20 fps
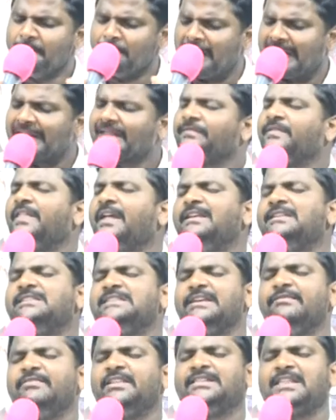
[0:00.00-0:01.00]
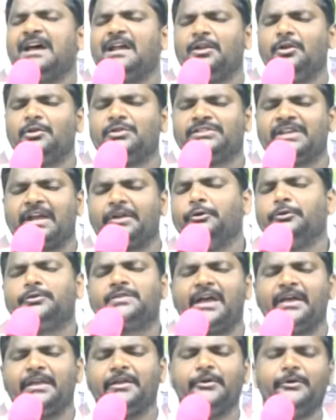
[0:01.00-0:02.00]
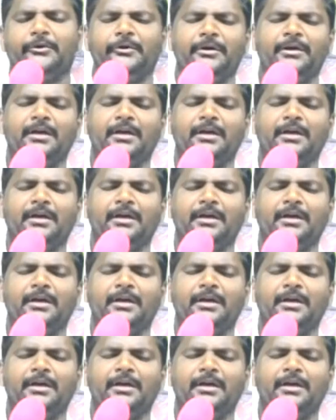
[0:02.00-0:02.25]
మనందరి జీవితాల్లో జరుగుతాయో